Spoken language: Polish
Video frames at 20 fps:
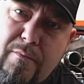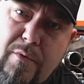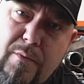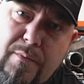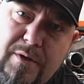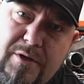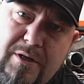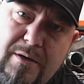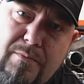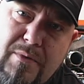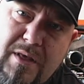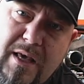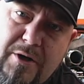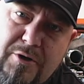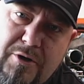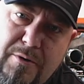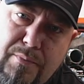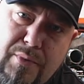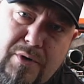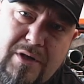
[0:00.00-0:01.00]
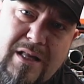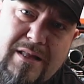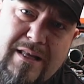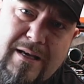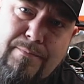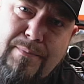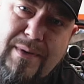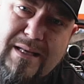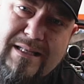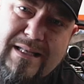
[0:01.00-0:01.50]
bo będzie mniejszy
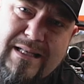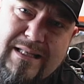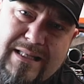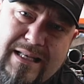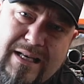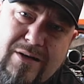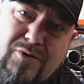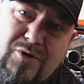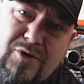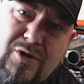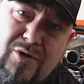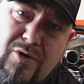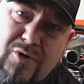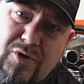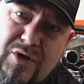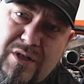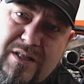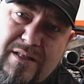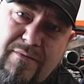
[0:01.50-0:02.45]
podatek PCC od czynności